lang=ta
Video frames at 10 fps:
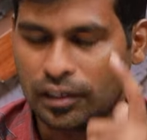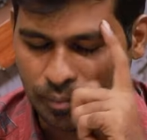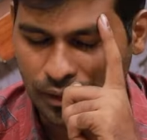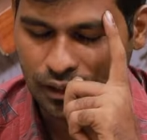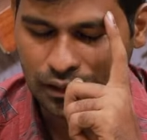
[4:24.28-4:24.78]

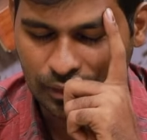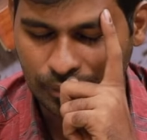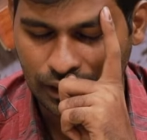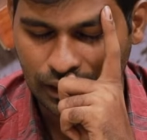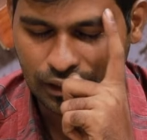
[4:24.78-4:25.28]
எப்பா இங்கே
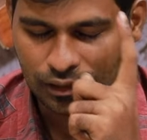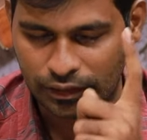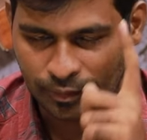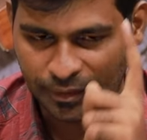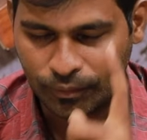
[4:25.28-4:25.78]
பாருங்கள்
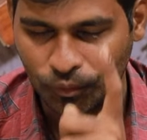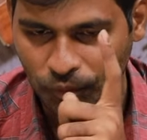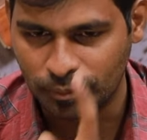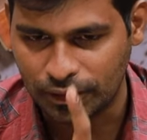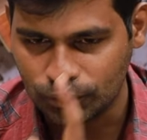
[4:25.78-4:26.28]
நம்மளுக்கு
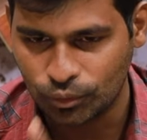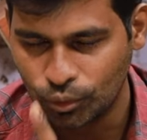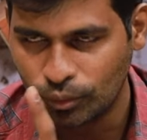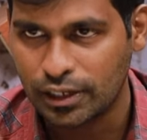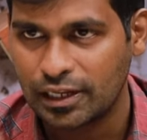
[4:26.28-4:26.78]
ஒவ்வொரு மேட்சும் ஒரு
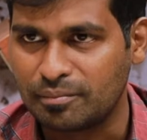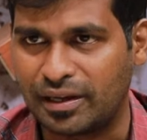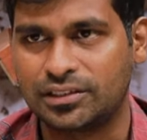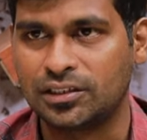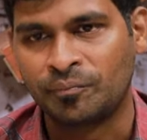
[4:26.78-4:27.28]
டூ ஆர் டை
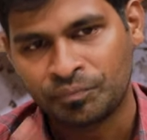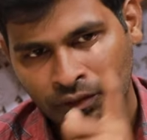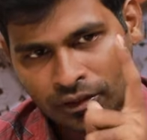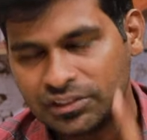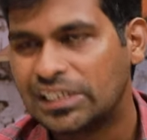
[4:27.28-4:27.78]
மேட்ச்சு
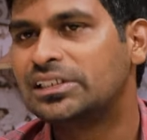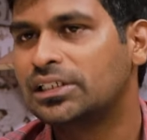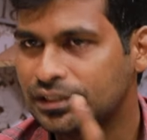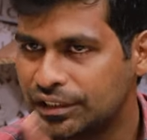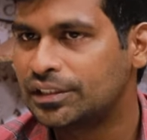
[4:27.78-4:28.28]

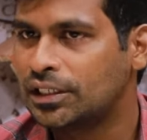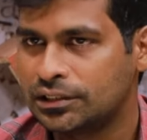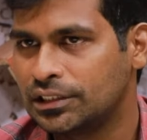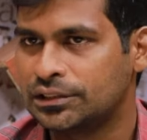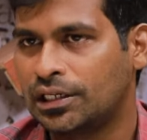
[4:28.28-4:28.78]
ஜெயிச்சிருங்க
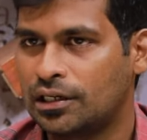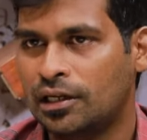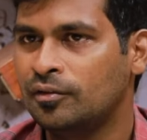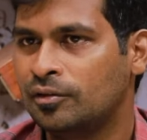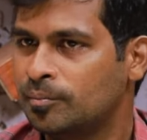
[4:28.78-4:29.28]
ஜெயிச்சிருங்க
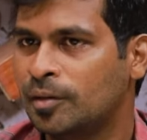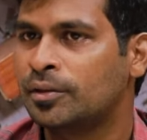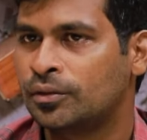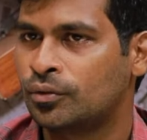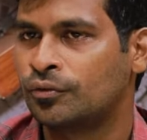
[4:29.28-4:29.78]
ஜெயிச்சாங்கன்னா
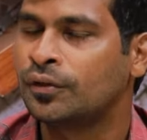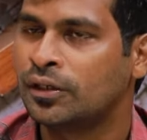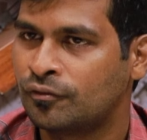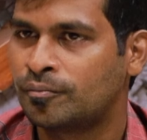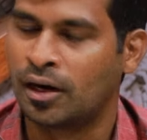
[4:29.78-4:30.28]
மேபி ட்ரோஃபி
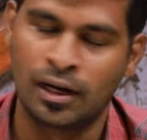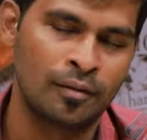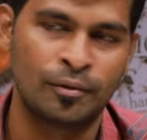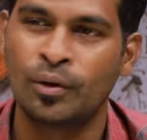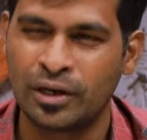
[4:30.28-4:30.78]
லிஃப்ட் பண்ணலாம்
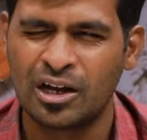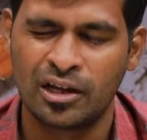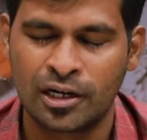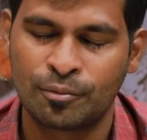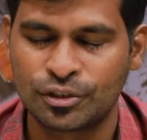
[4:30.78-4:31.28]

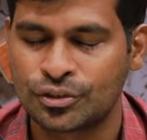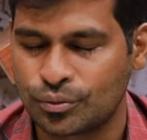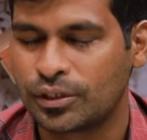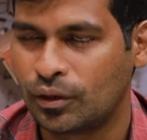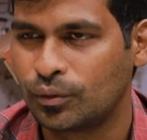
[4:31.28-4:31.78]
ரெடம்ஷன்
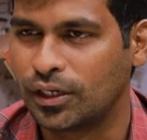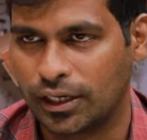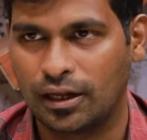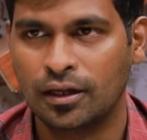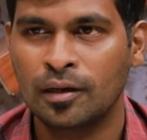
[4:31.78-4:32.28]
ஸ்டோரியாக கூட
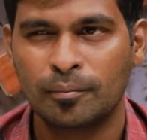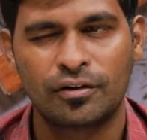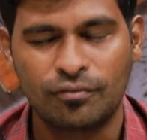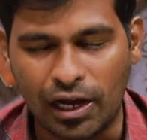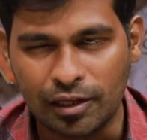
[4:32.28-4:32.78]
இருக்கலாம்
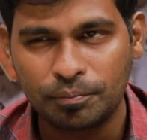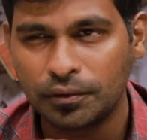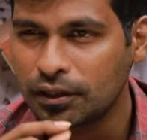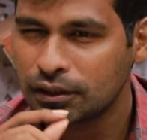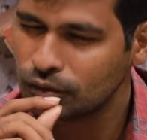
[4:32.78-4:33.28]
பட்
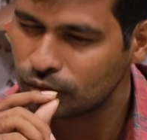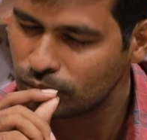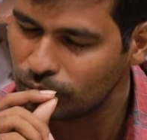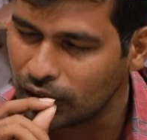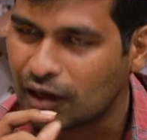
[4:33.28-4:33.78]
வாய்ப்புங்கிறது
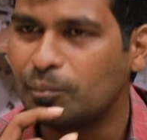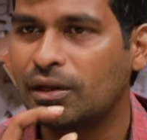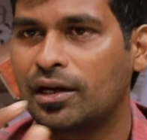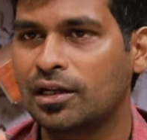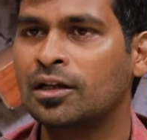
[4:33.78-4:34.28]
ரொம்ப
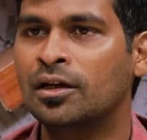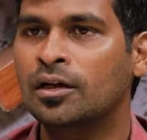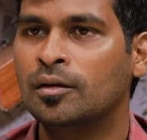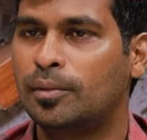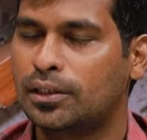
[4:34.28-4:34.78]
கம்மியாக இருக்குது
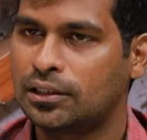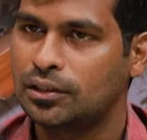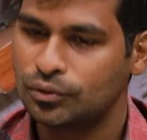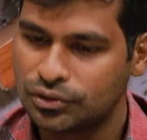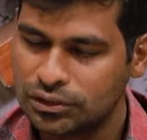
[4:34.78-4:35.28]
பட்
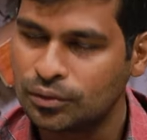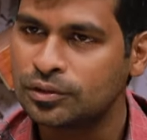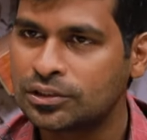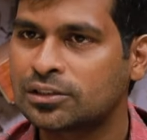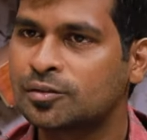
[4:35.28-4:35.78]
அந்த ஒரு சின்ன
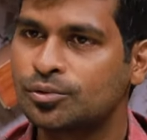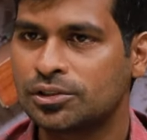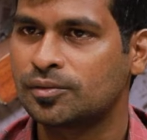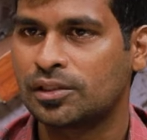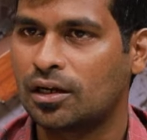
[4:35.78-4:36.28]
ஒரு சான்ஸை
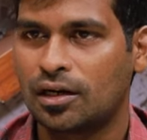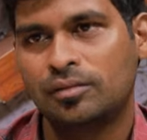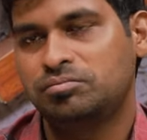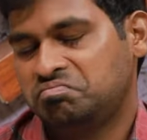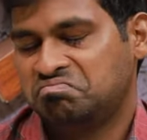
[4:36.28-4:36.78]
பிடிச்சிட்டு வந்தாங்கன்னா
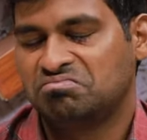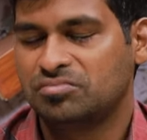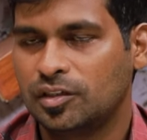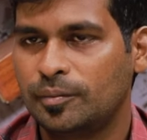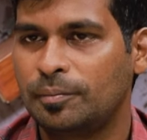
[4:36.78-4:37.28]

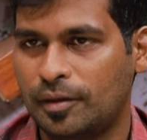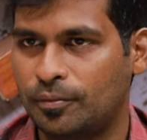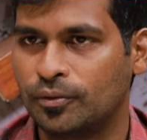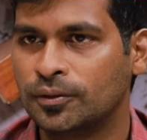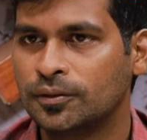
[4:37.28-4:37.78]
எப்படி பார்ப்போம்